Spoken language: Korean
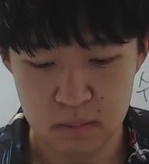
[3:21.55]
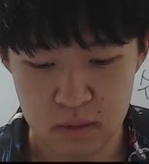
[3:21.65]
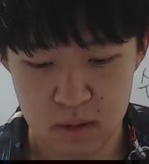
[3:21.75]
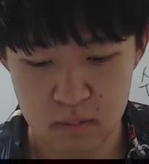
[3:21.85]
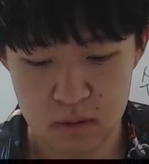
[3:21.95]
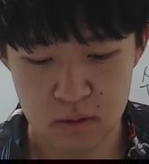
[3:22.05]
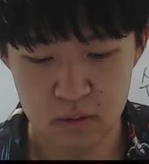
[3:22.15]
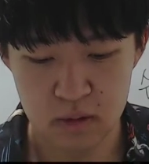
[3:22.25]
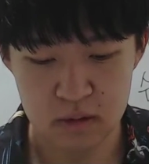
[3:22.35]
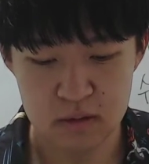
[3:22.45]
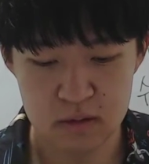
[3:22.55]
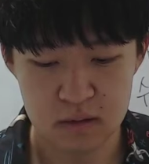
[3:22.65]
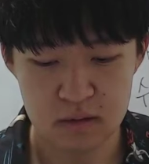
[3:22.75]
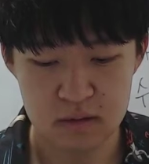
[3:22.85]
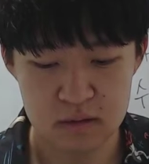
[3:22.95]
브라만교의
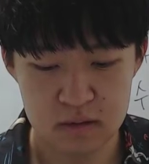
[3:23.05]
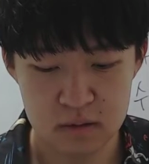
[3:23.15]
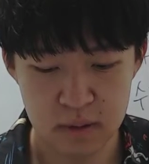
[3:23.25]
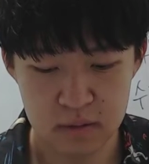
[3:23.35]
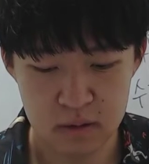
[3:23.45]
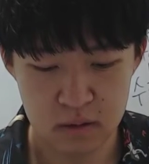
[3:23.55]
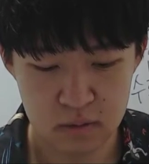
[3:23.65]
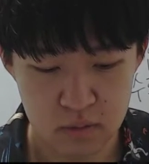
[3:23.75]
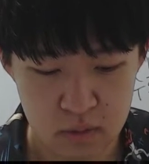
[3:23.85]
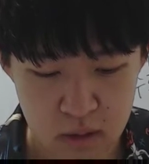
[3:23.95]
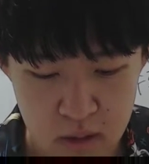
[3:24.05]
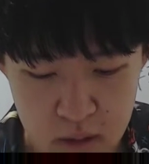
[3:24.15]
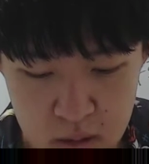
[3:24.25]
제사 의식을 반대했고